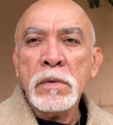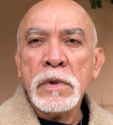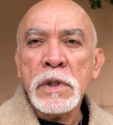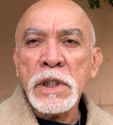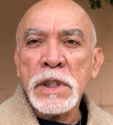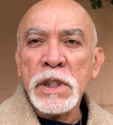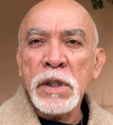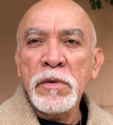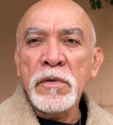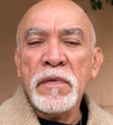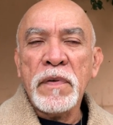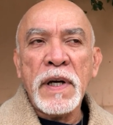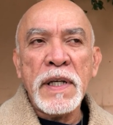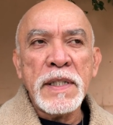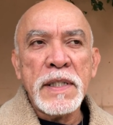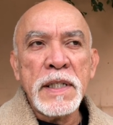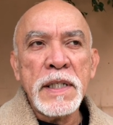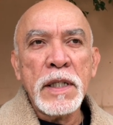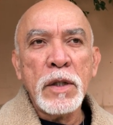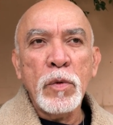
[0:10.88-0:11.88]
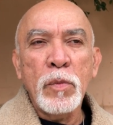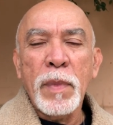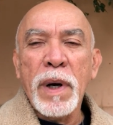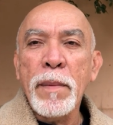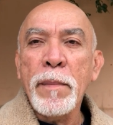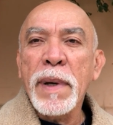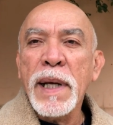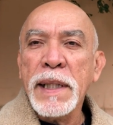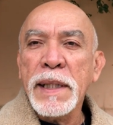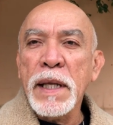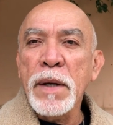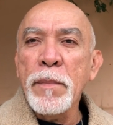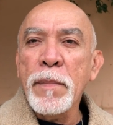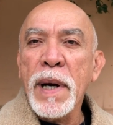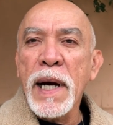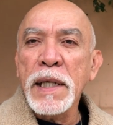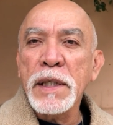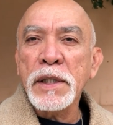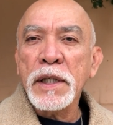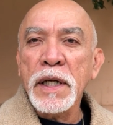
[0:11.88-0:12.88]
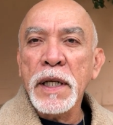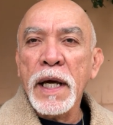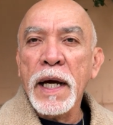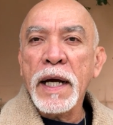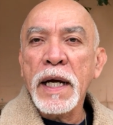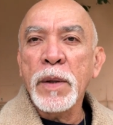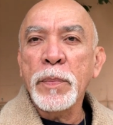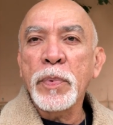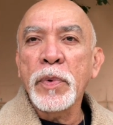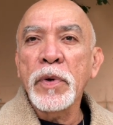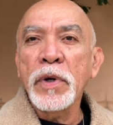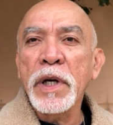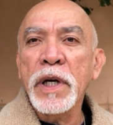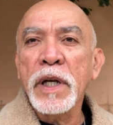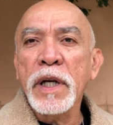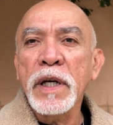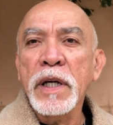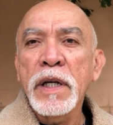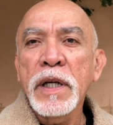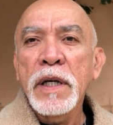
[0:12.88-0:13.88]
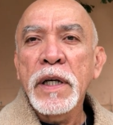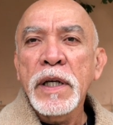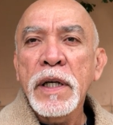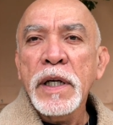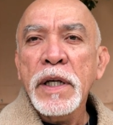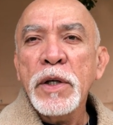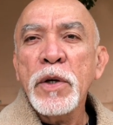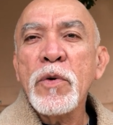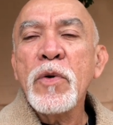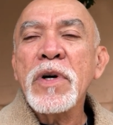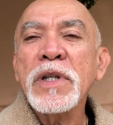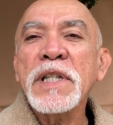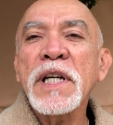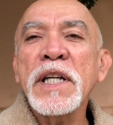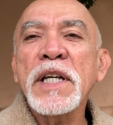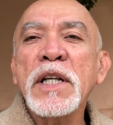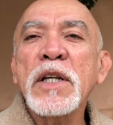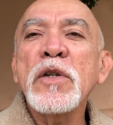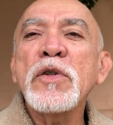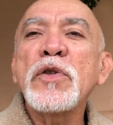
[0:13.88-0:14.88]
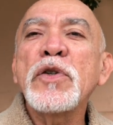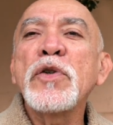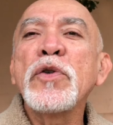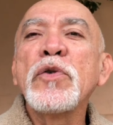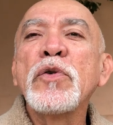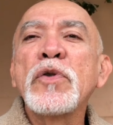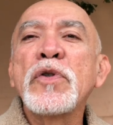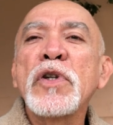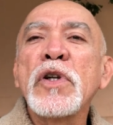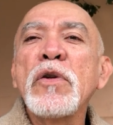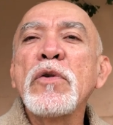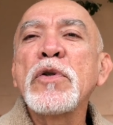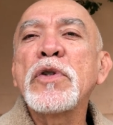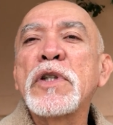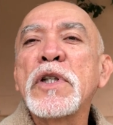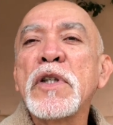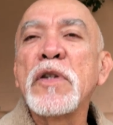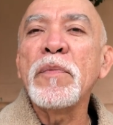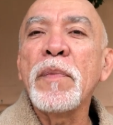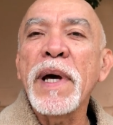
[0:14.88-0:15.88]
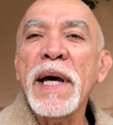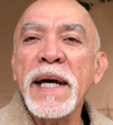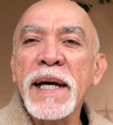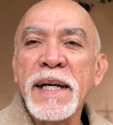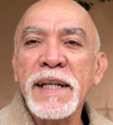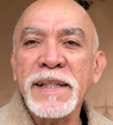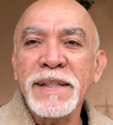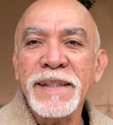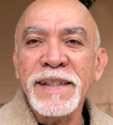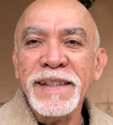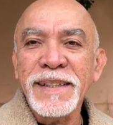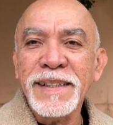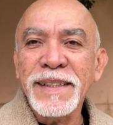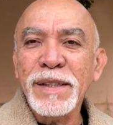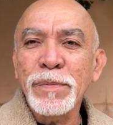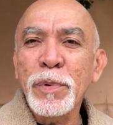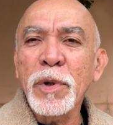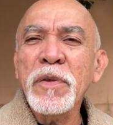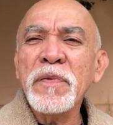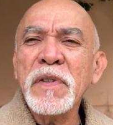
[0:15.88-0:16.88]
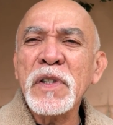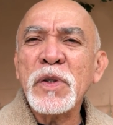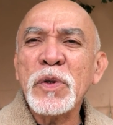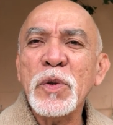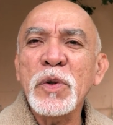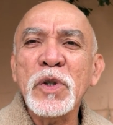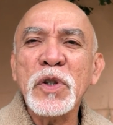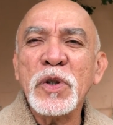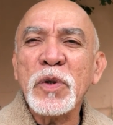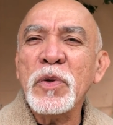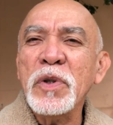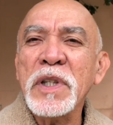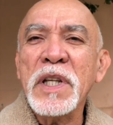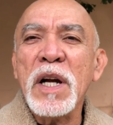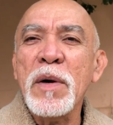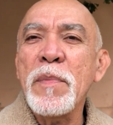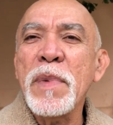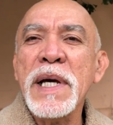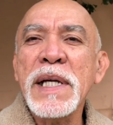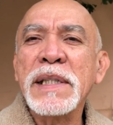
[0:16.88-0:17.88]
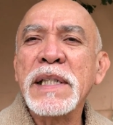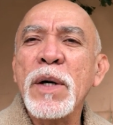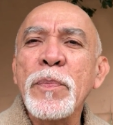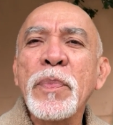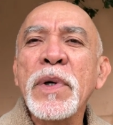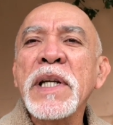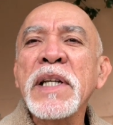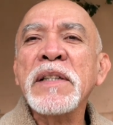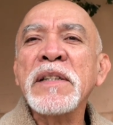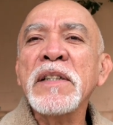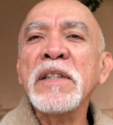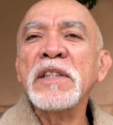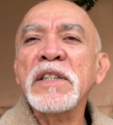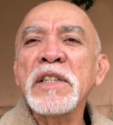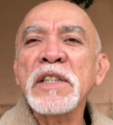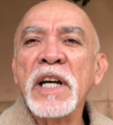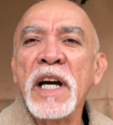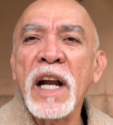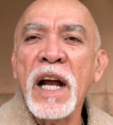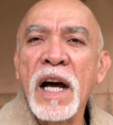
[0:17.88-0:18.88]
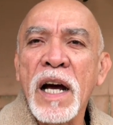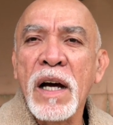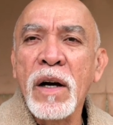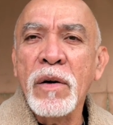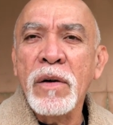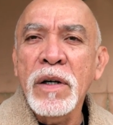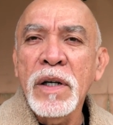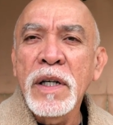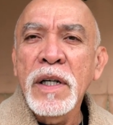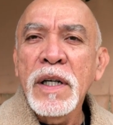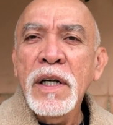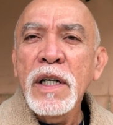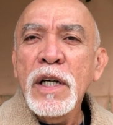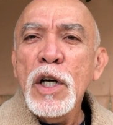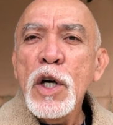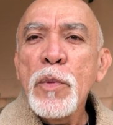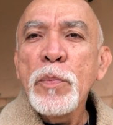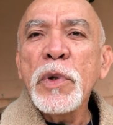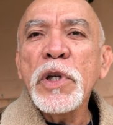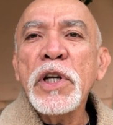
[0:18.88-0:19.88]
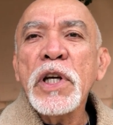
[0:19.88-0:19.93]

que estão fazendo, uma matemática na capoeira. Eu gostaria que os, os ilustres mestres, professores, contramestres, capoeiristas em geral, me